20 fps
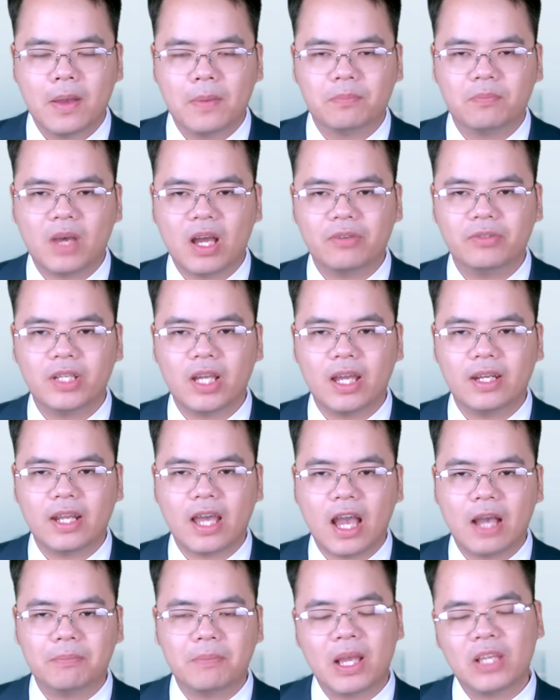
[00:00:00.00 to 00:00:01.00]

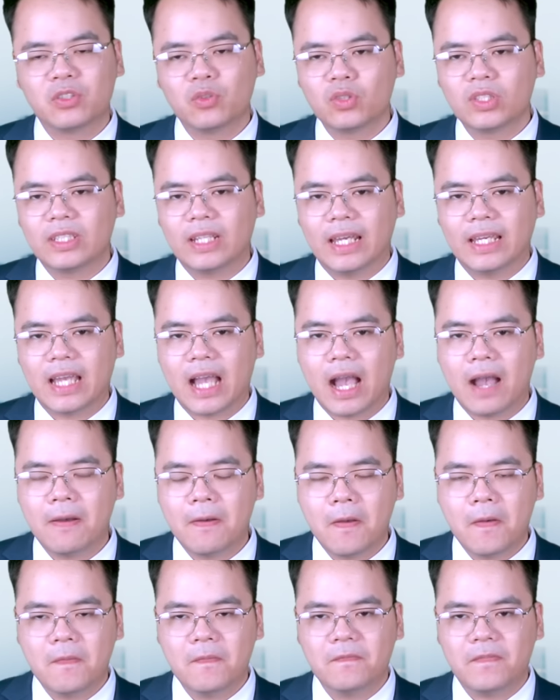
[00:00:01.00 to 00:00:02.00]
Mariana Bezusleya
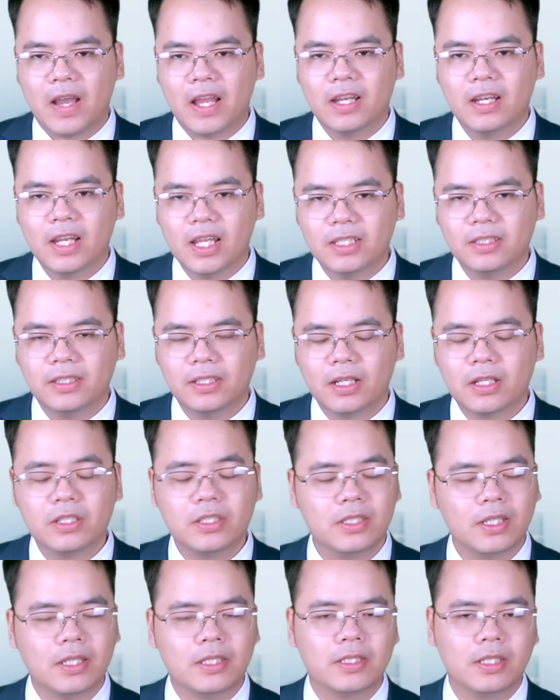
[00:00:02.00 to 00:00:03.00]
phải lên tiếng
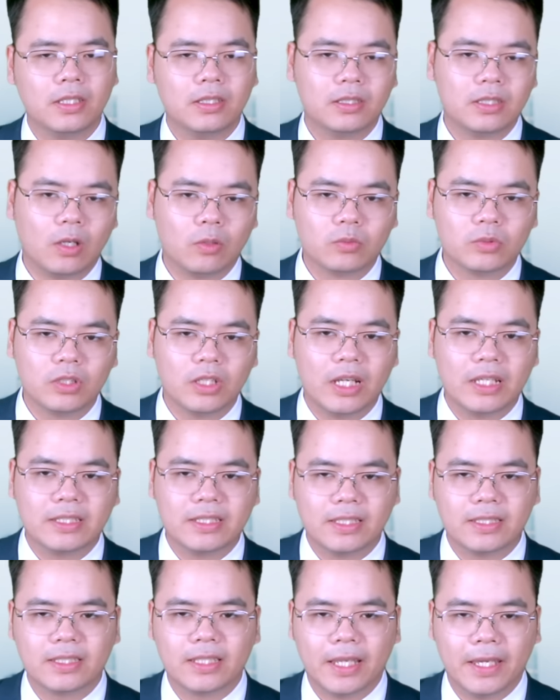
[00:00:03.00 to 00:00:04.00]
chỉ trích Tổng tư lệnh
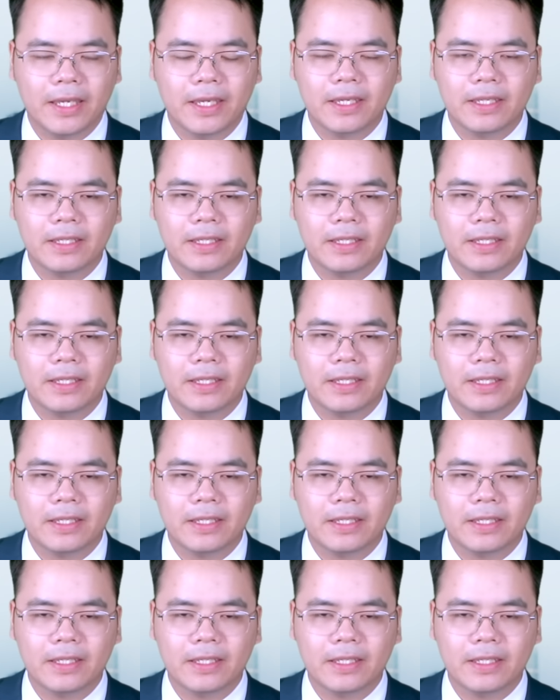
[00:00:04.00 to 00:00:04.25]
Syrsky.